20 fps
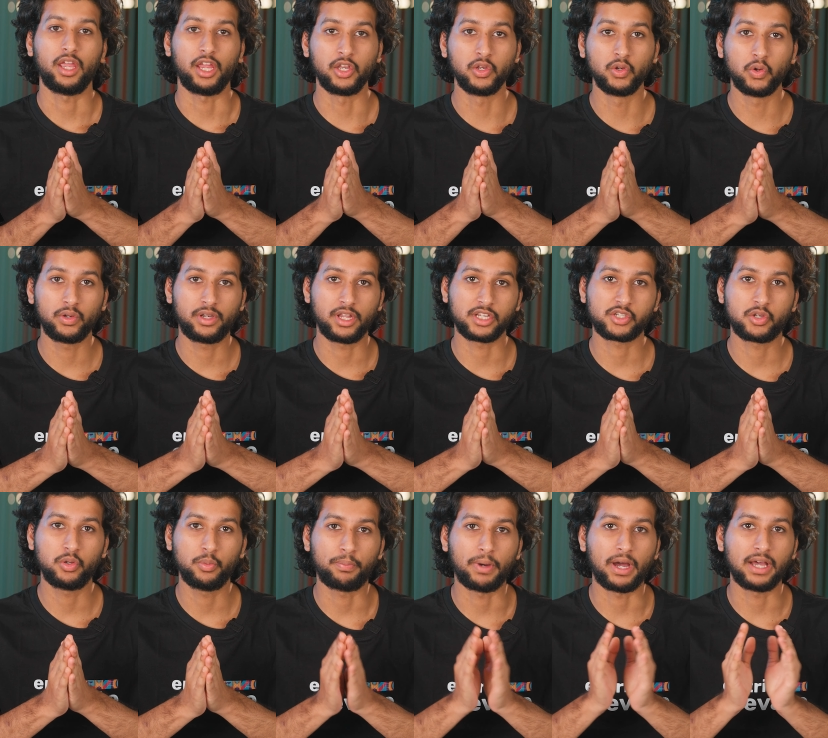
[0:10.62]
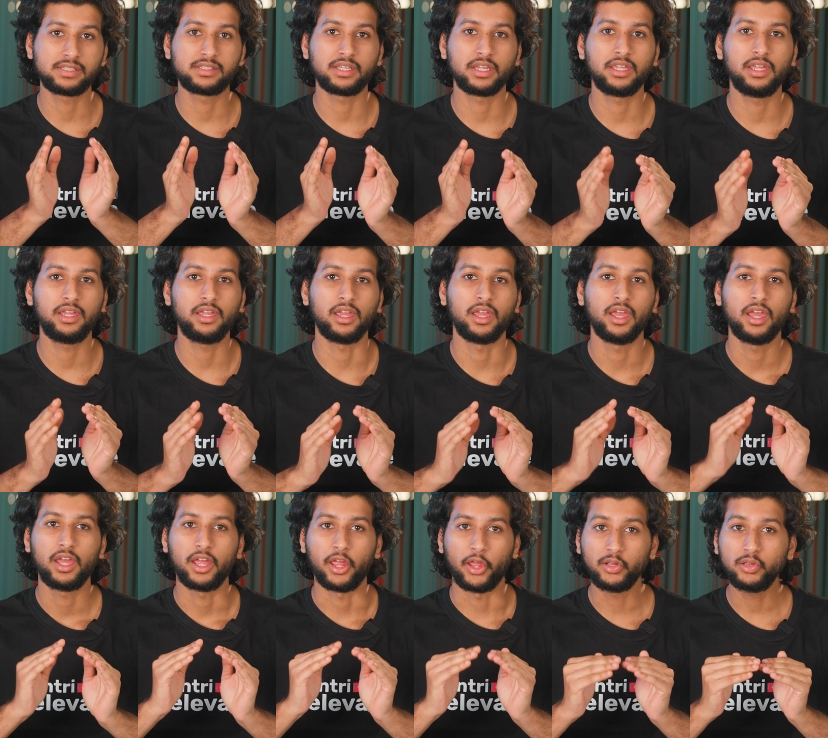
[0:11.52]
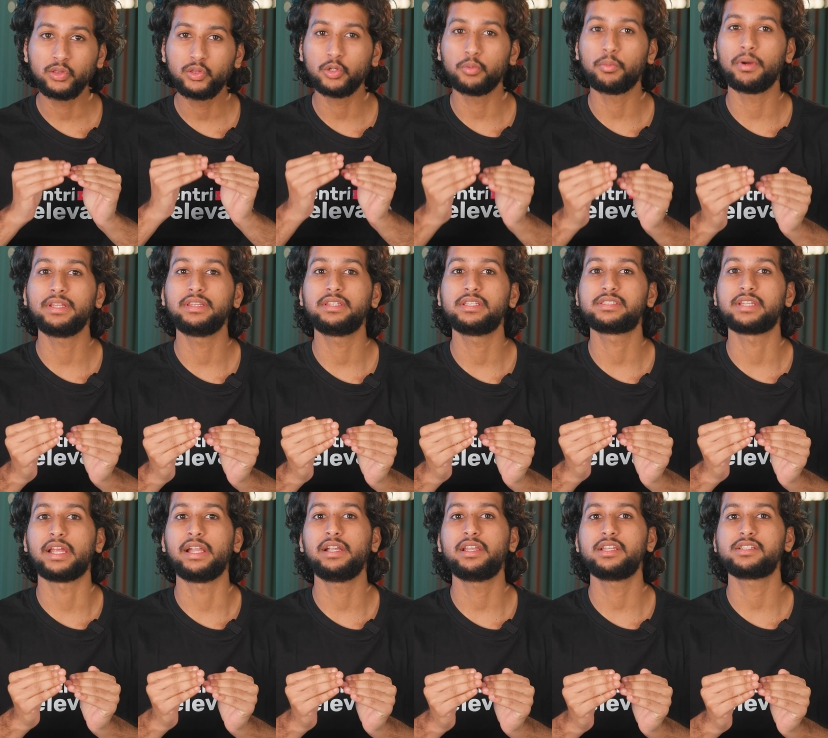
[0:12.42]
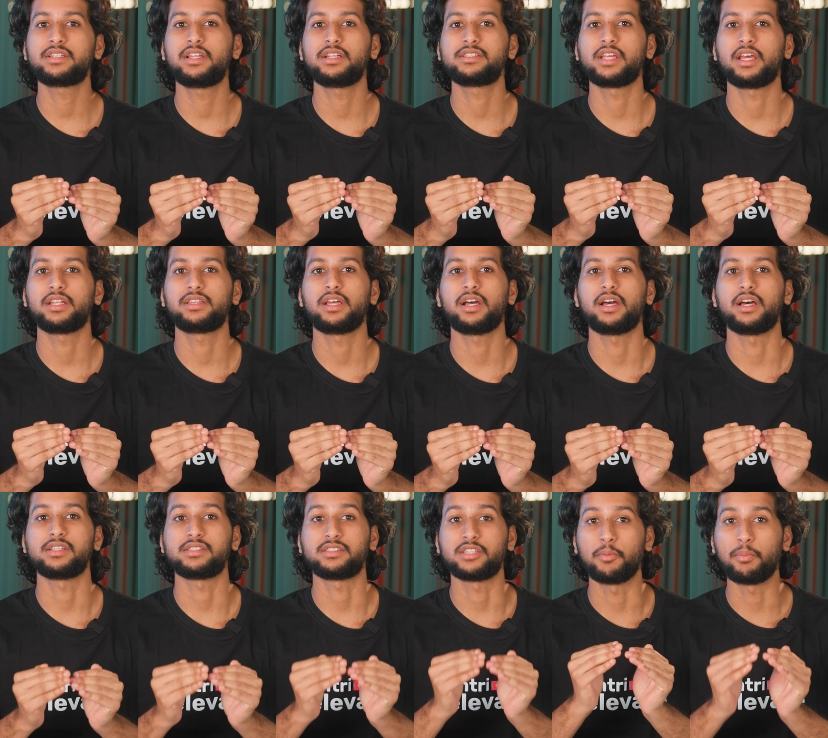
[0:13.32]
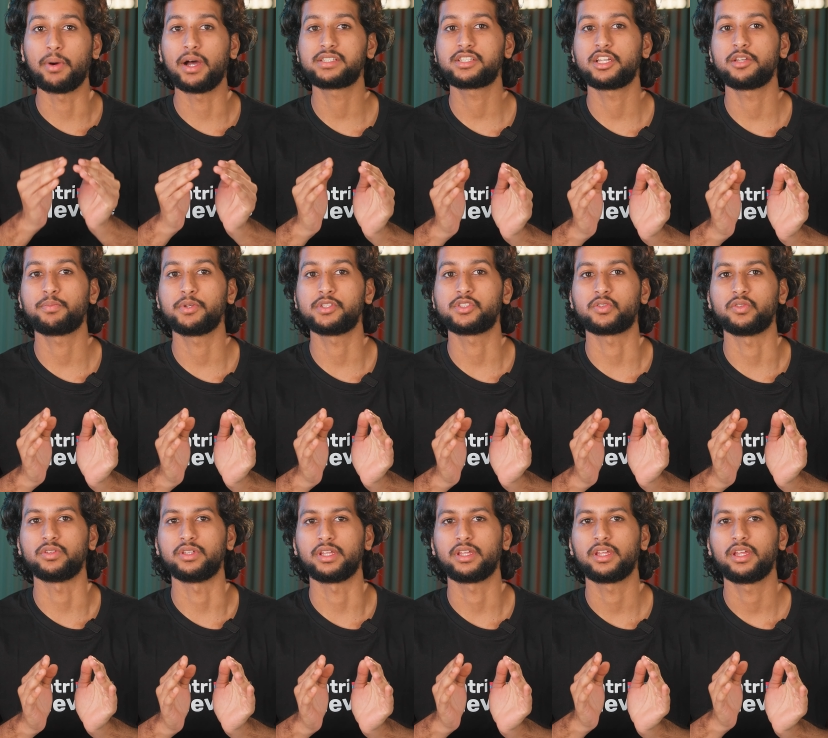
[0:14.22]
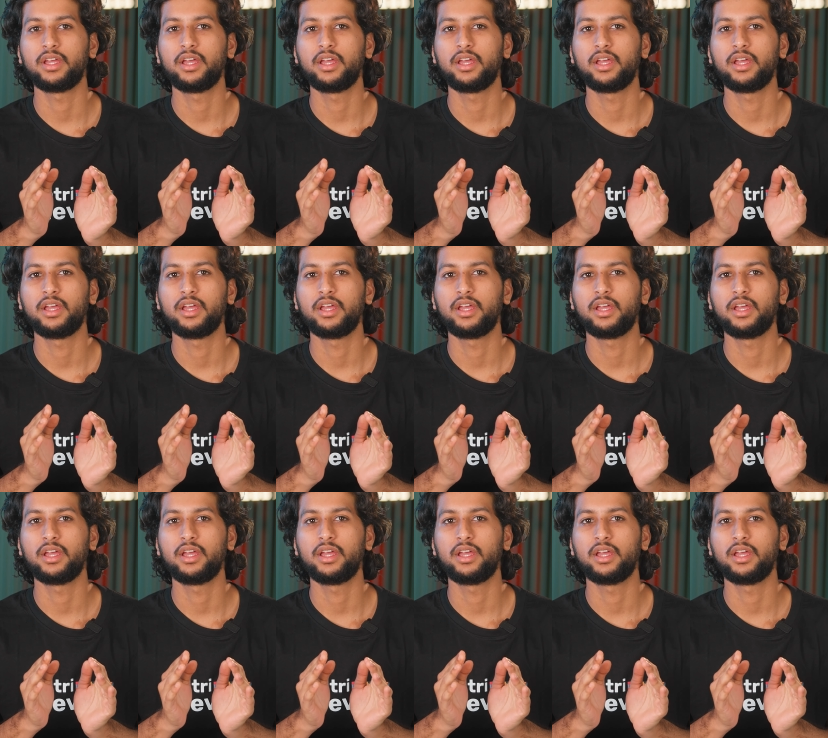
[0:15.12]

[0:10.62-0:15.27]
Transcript: ఎన్నో టెస్టులు పాస్ అయ్యి ఎంతోమంది సైంటిస్టుల చేత సభాష్ అనిపించుకుంది